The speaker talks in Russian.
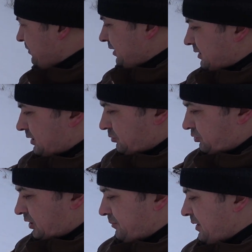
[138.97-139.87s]
мелкие
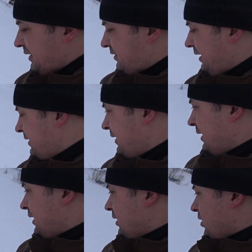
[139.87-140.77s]
куски мяса,
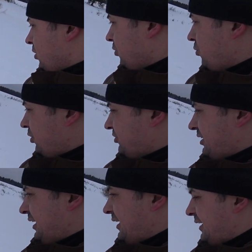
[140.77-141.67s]

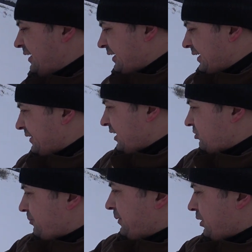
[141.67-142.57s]
кости,
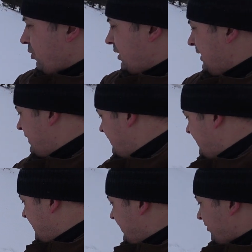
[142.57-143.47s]
даже пирог –
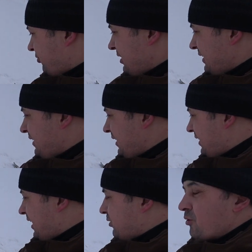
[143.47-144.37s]
жена делала
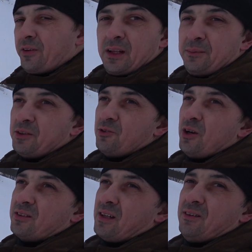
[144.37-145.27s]
картофельный
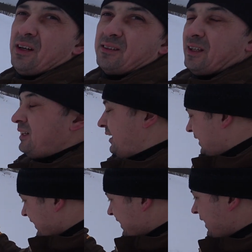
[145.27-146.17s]
мясной, оставался.
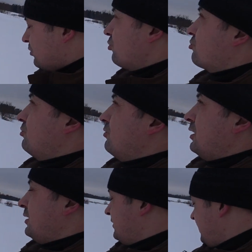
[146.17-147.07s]
Я тоже
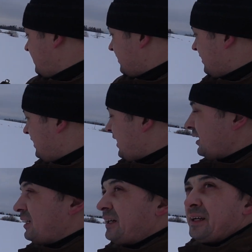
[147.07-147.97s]
его здесь
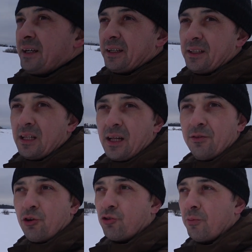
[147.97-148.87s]
раскидал для
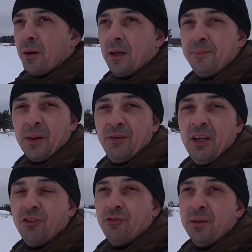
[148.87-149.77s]
того, чтобы
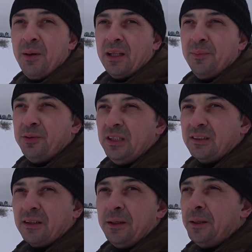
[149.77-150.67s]
привлечь внимание
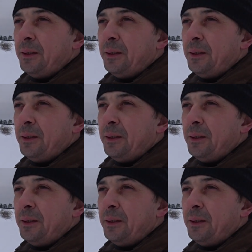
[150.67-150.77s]
птиц.